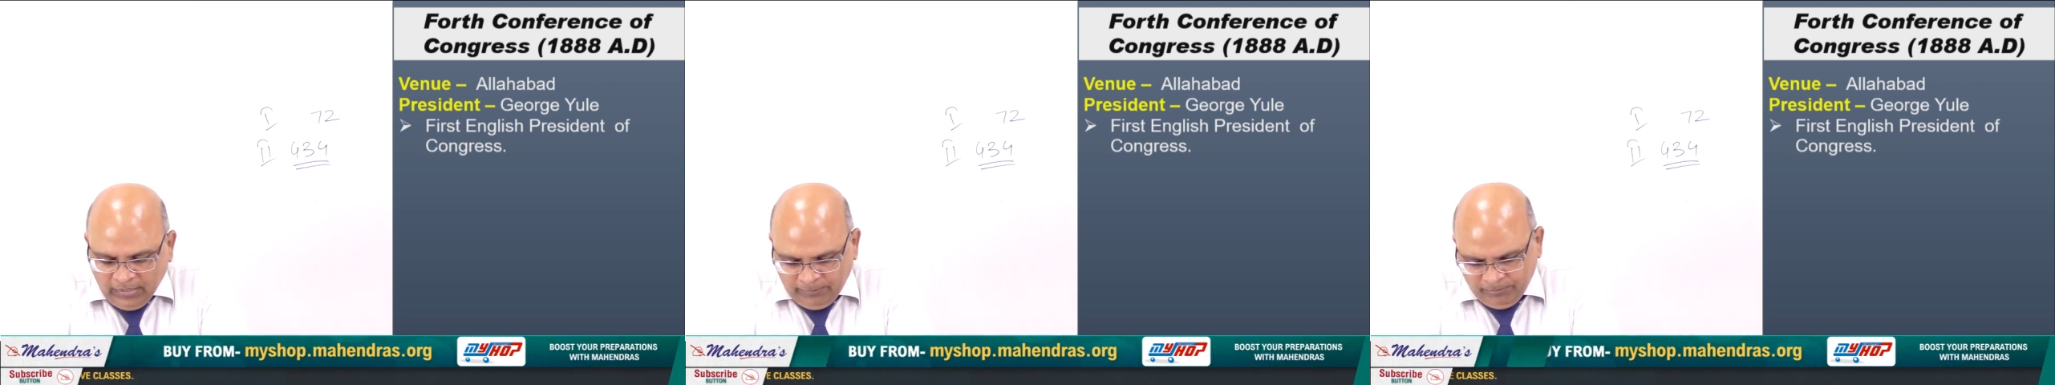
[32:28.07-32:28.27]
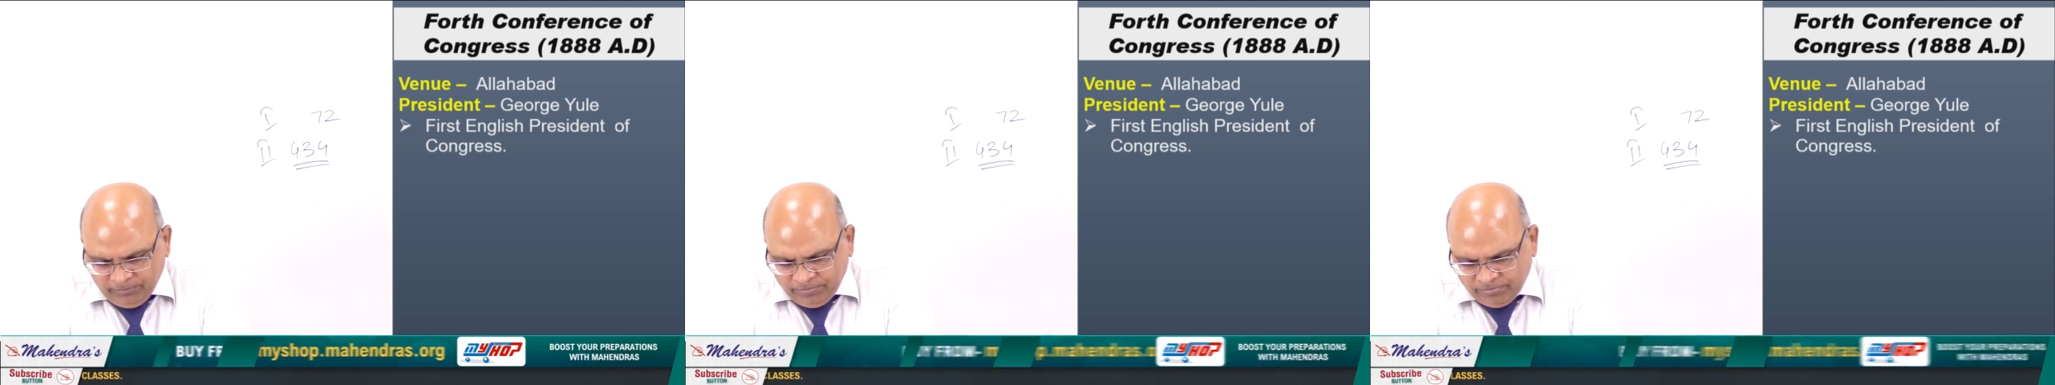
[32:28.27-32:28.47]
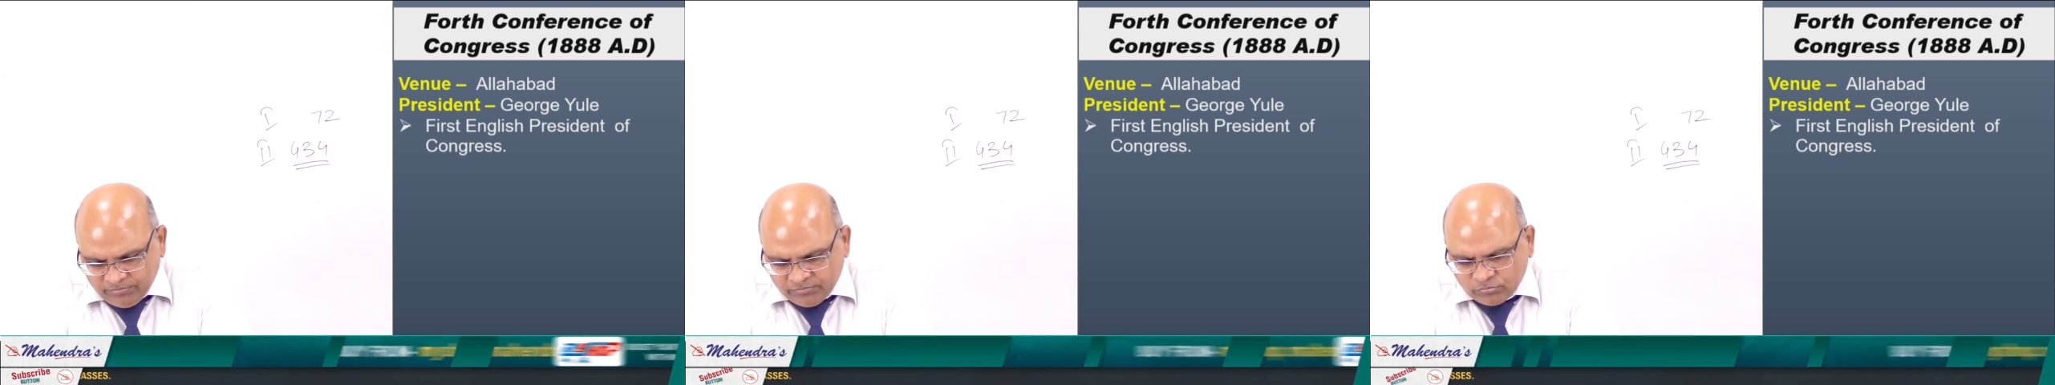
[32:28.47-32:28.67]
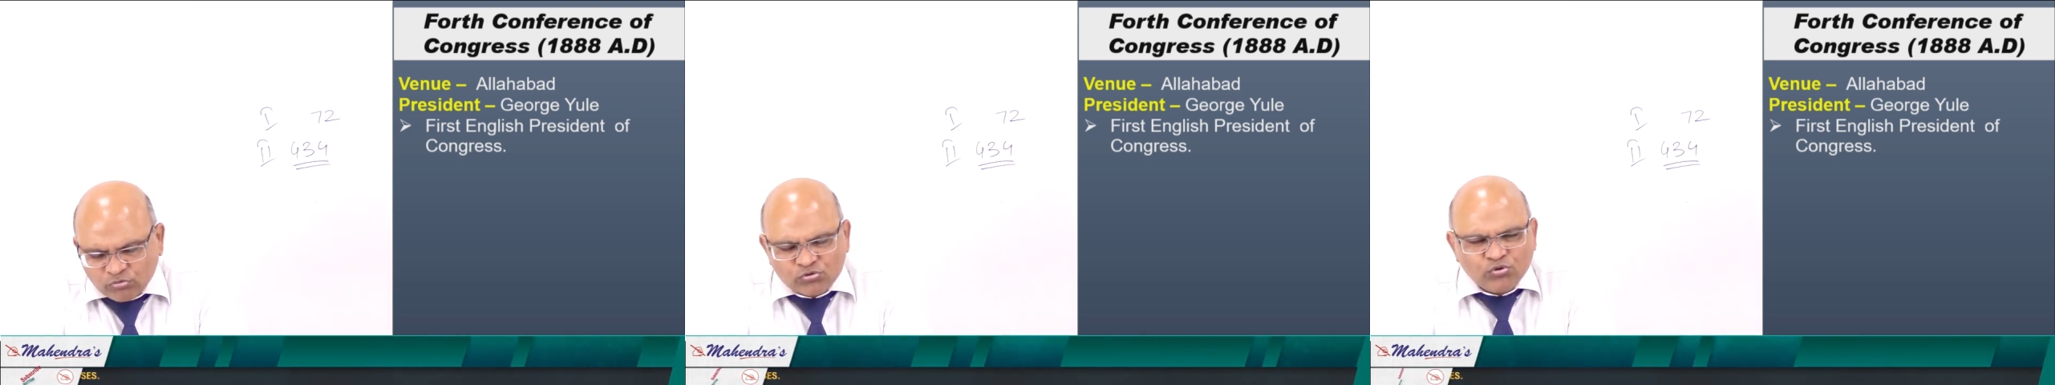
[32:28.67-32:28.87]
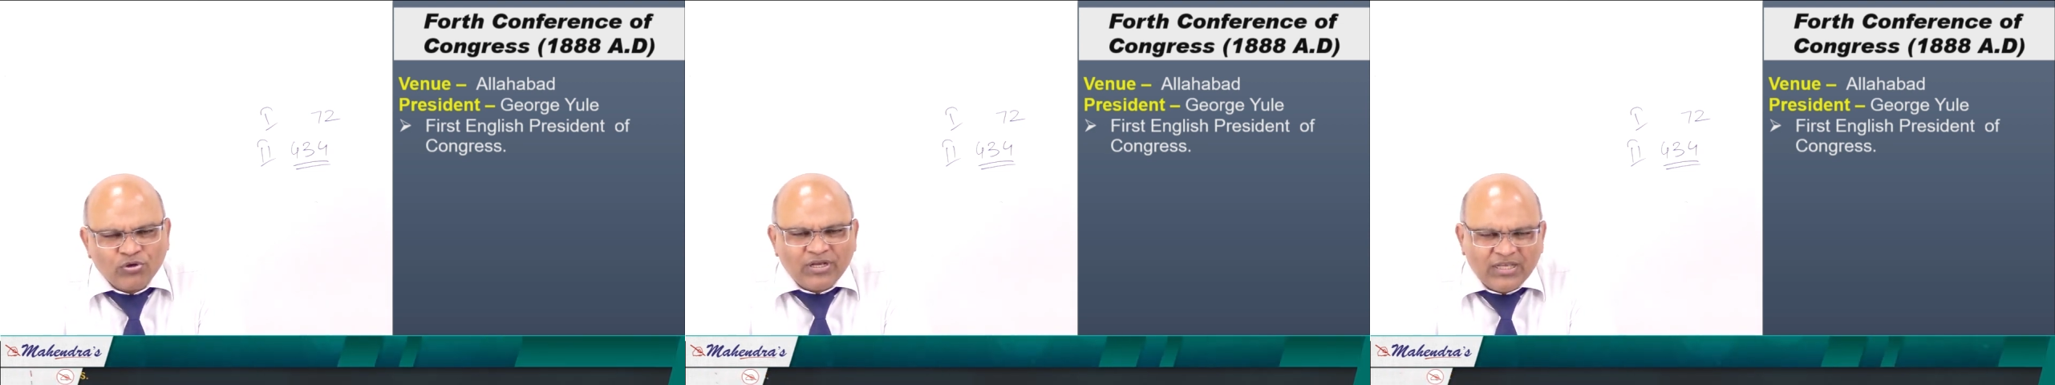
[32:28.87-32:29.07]
अब
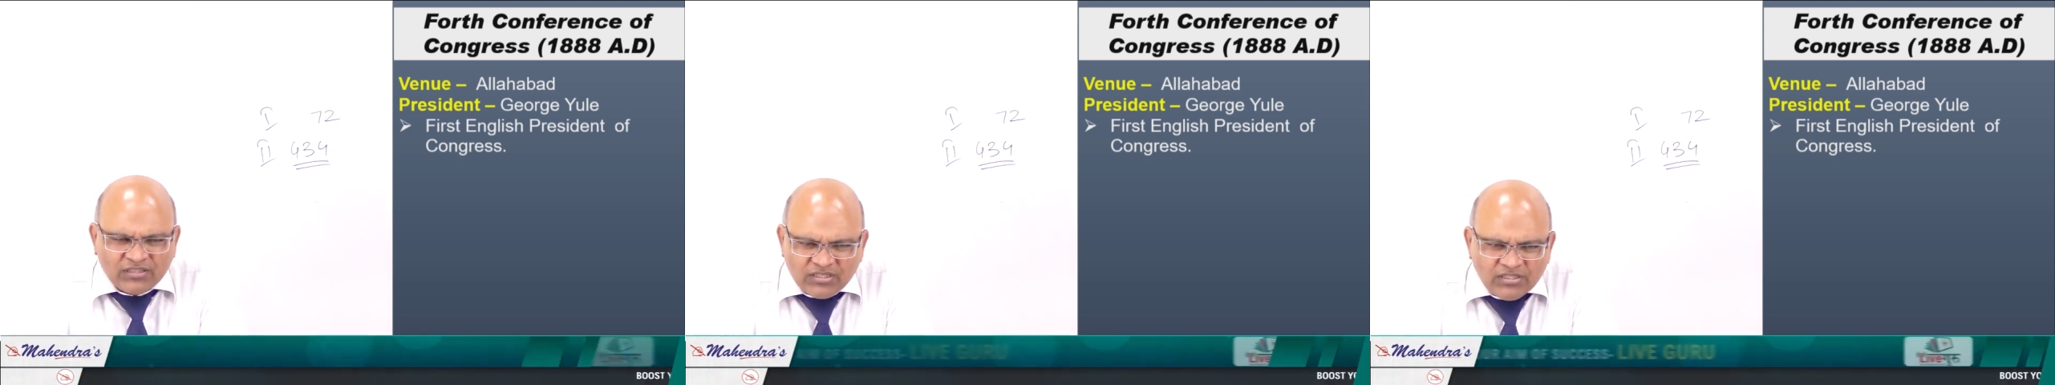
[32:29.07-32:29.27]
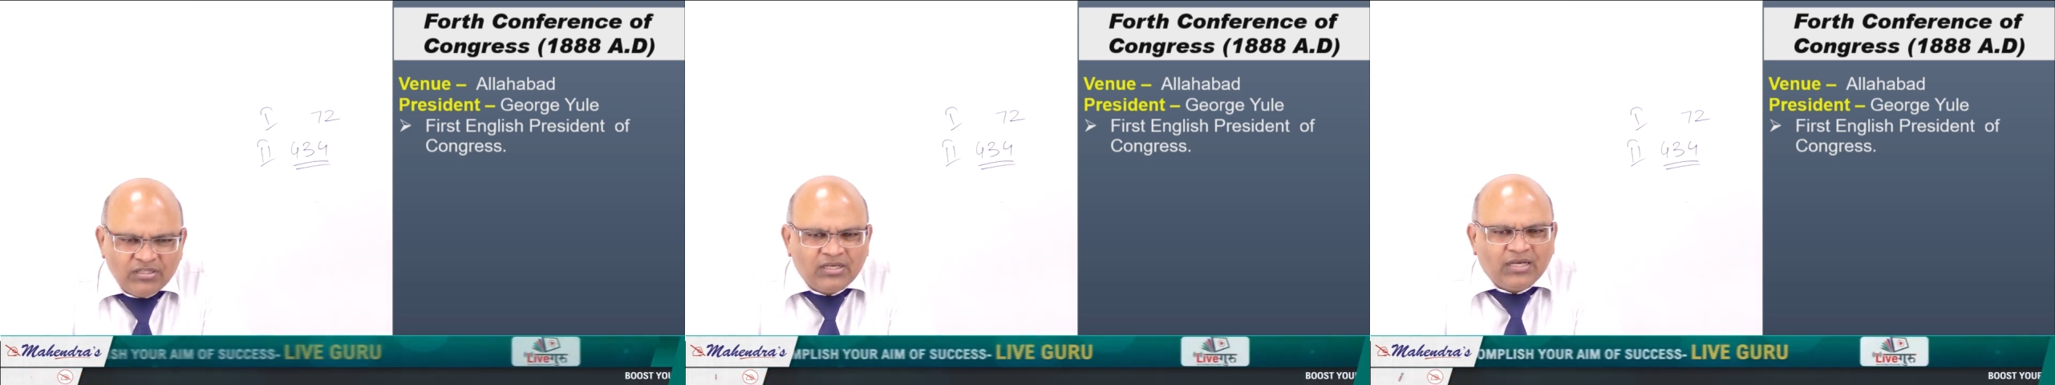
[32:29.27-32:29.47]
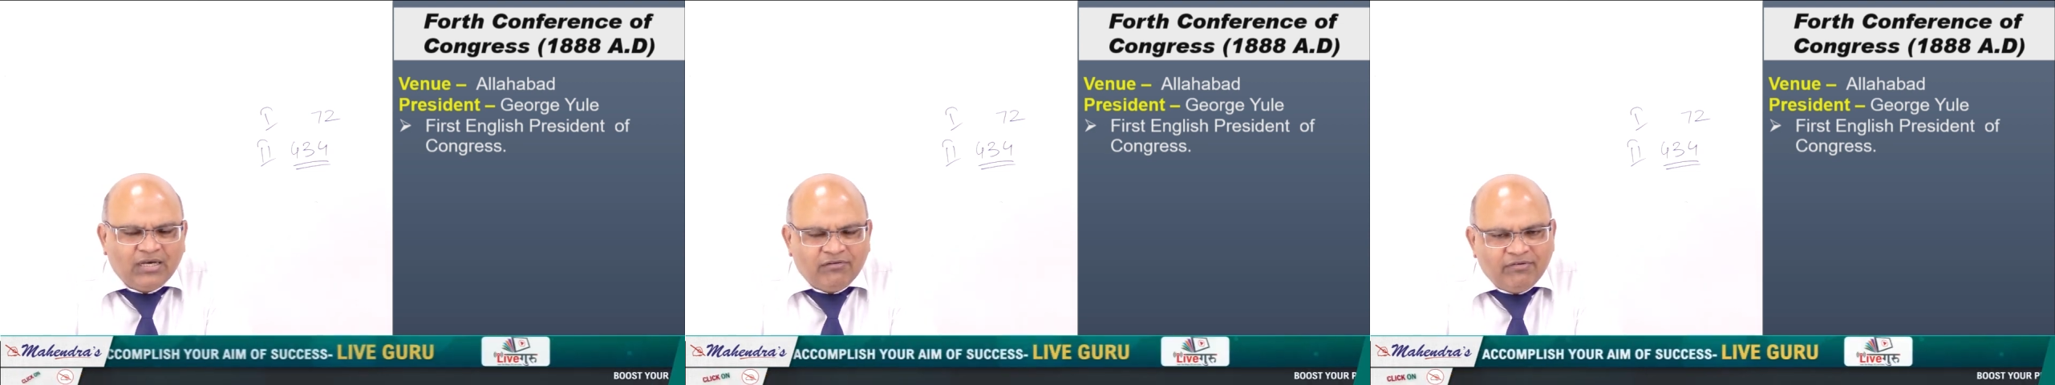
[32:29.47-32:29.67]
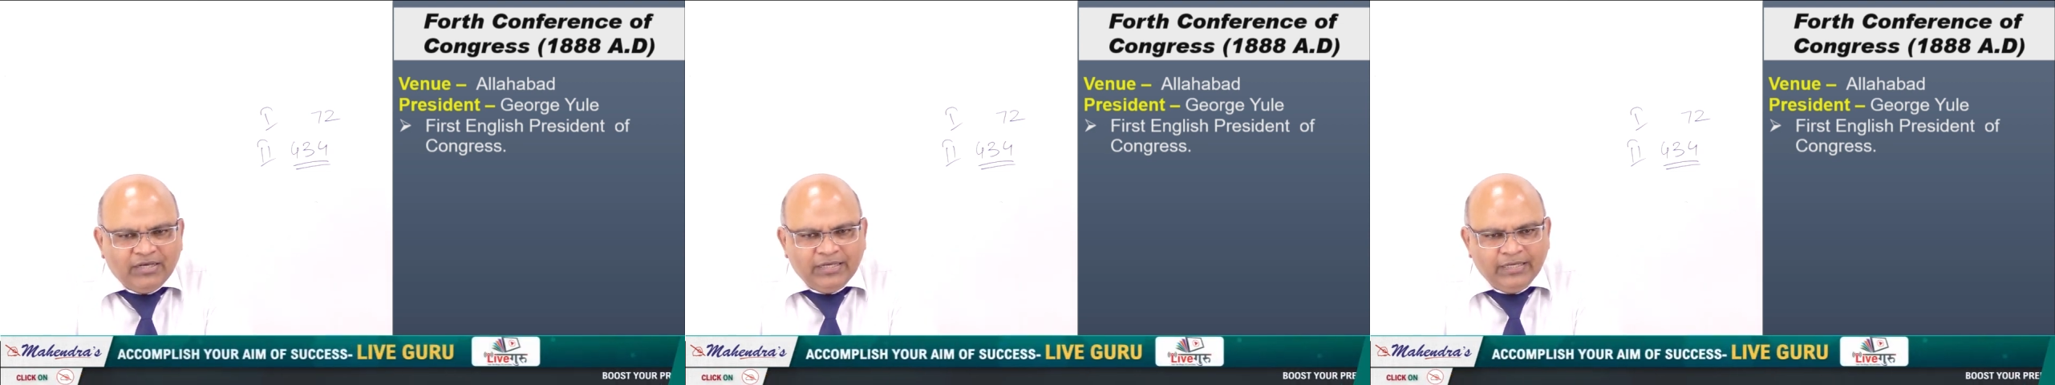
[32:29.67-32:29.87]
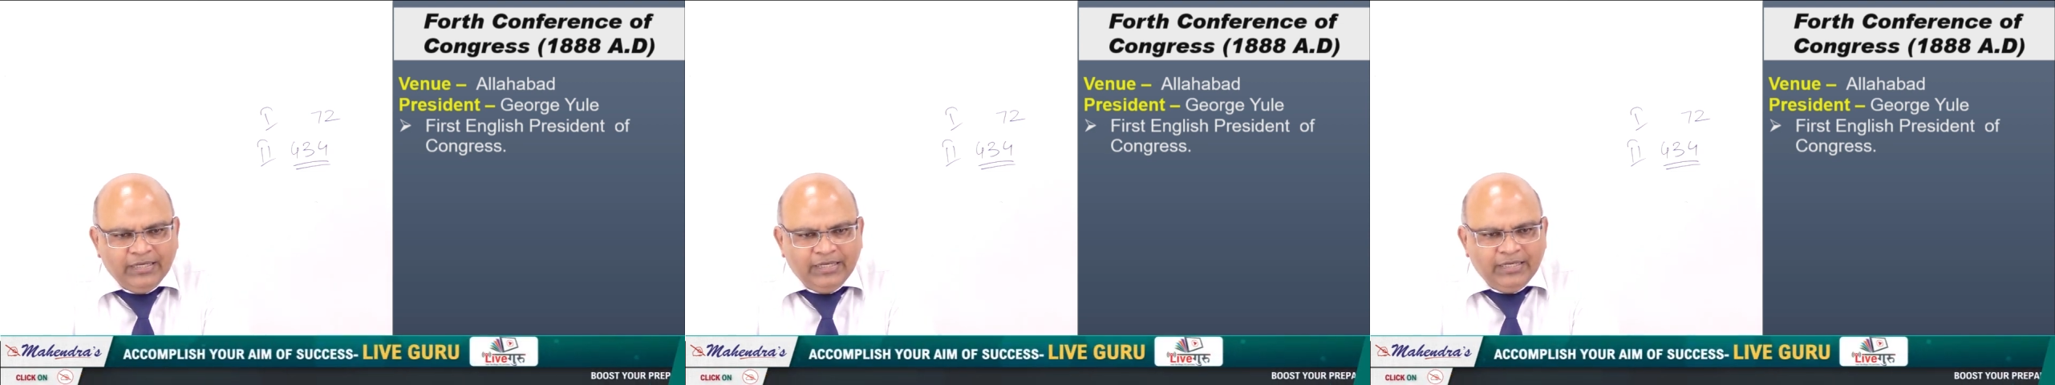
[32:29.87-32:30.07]
कुछ लोग कहते हैं
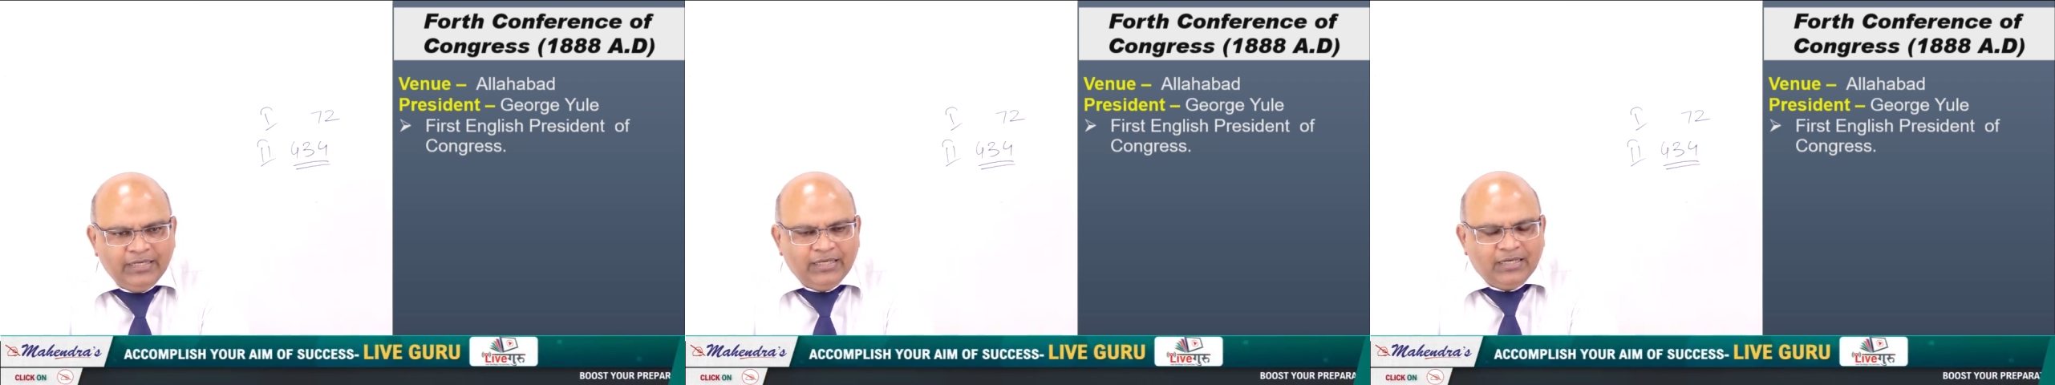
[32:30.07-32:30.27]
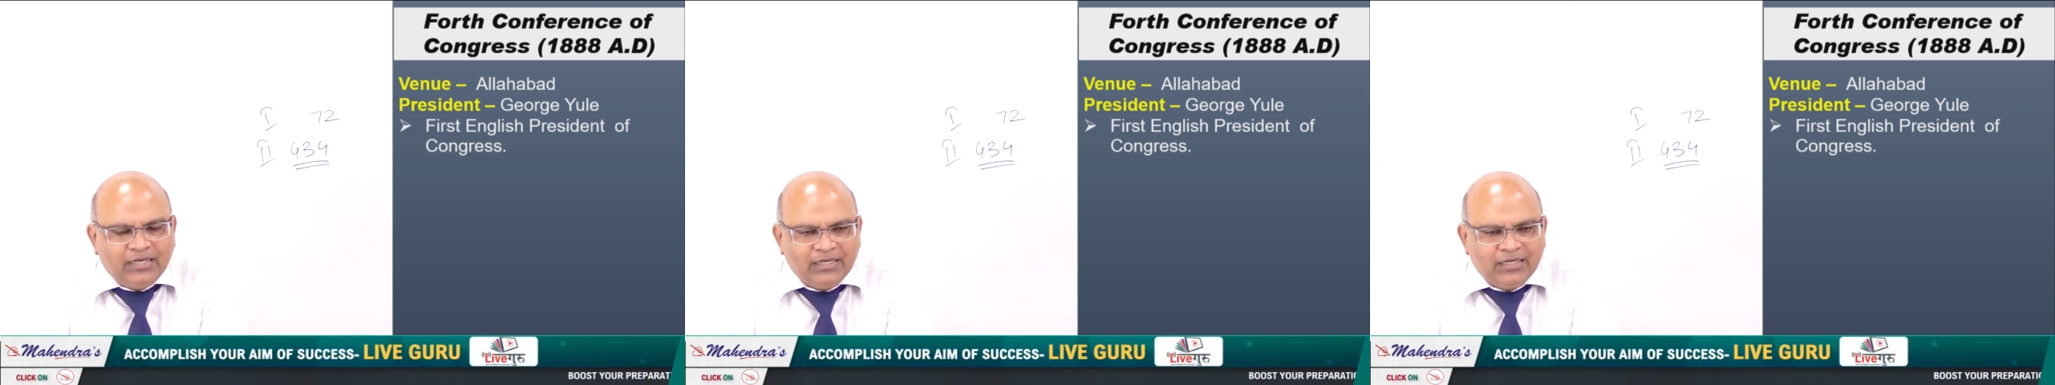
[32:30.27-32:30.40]
दिखावा है